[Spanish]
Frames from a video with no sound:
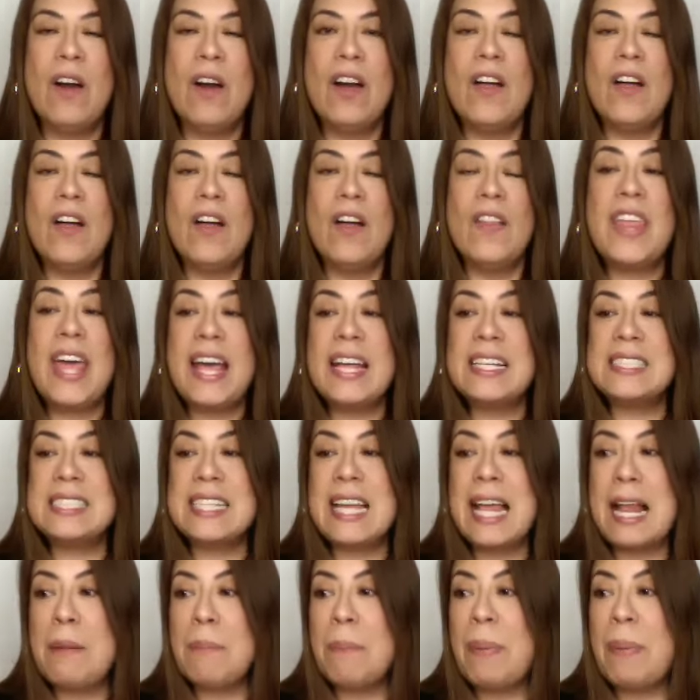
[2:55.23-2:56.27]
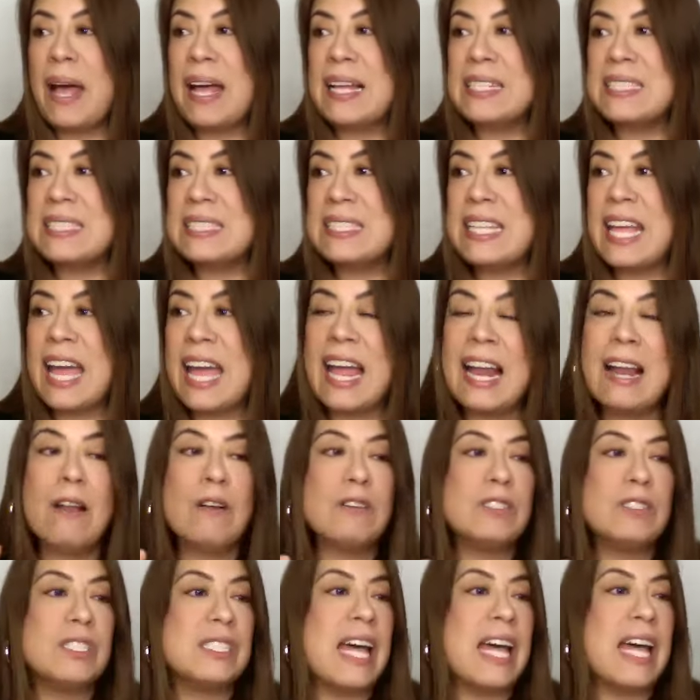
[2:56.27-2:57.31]
Desde el pastel, los
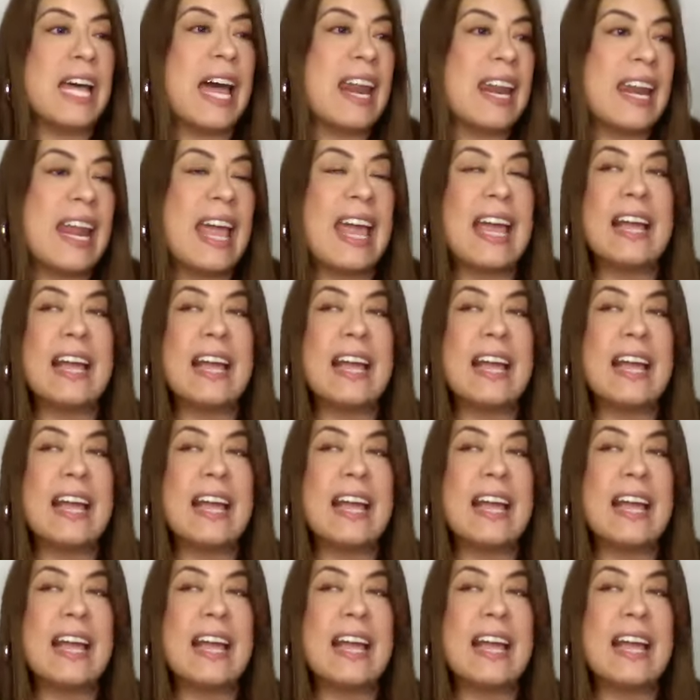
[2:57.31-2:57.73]
arreglos,